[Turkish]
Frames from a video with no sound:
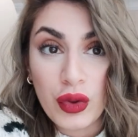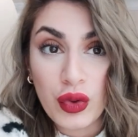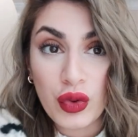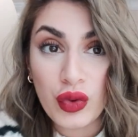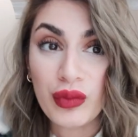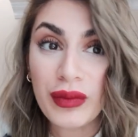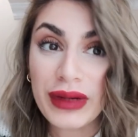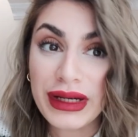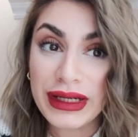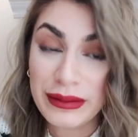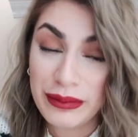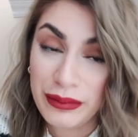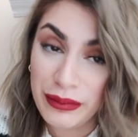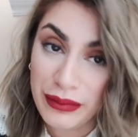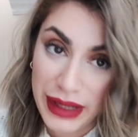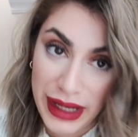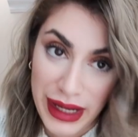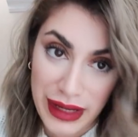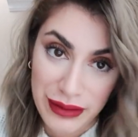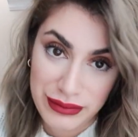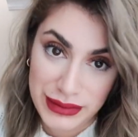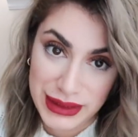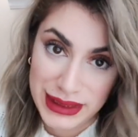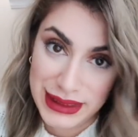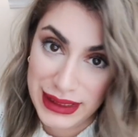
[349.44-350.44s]
Umarım
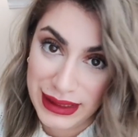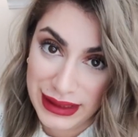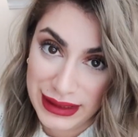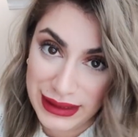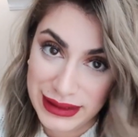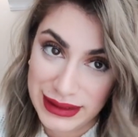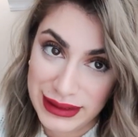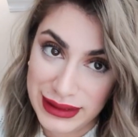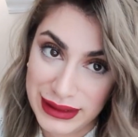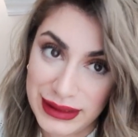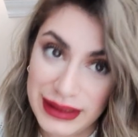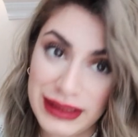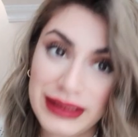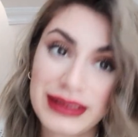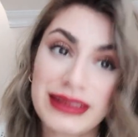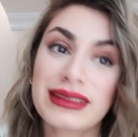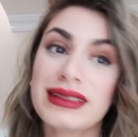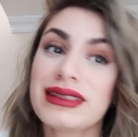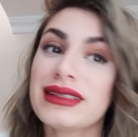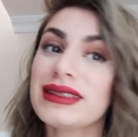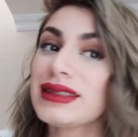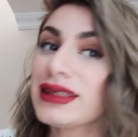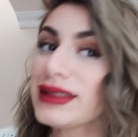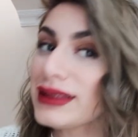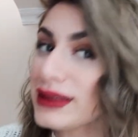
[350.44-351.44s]
beğenmişsinizdir.
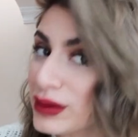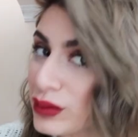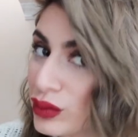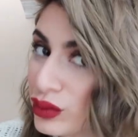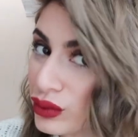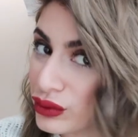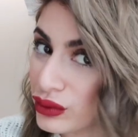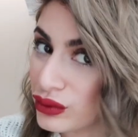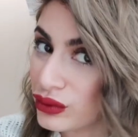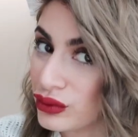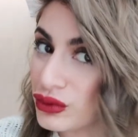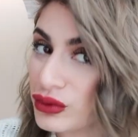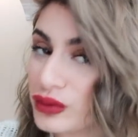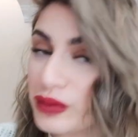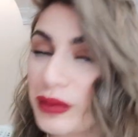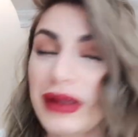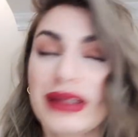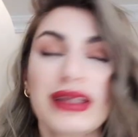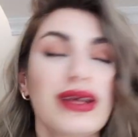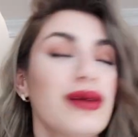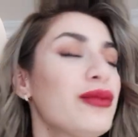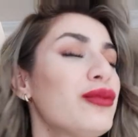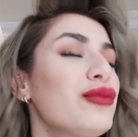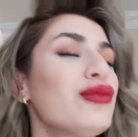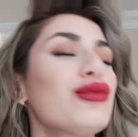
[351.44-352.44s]
Siz nasıl buldunuz?
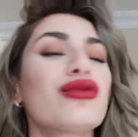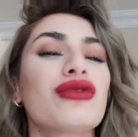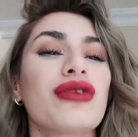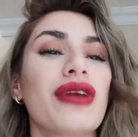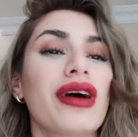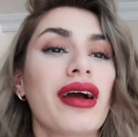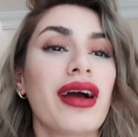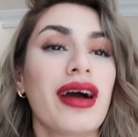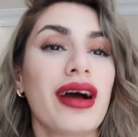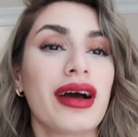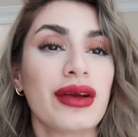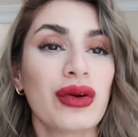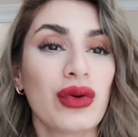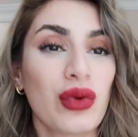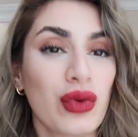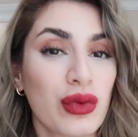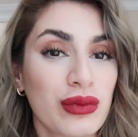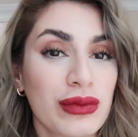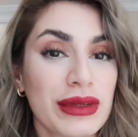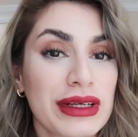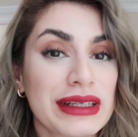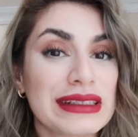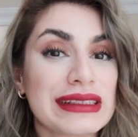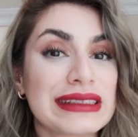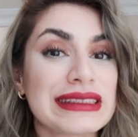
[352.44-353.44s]
Bana mutlaka
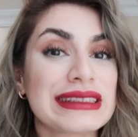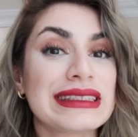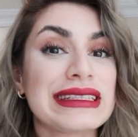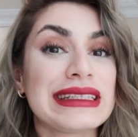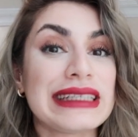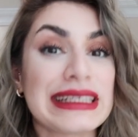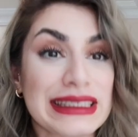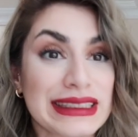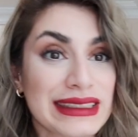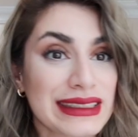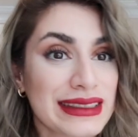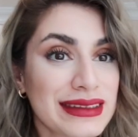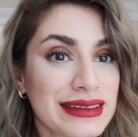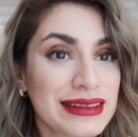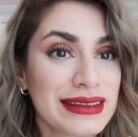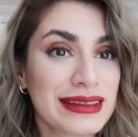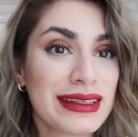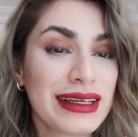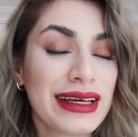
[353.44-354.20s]
yorumlarınızı yazın.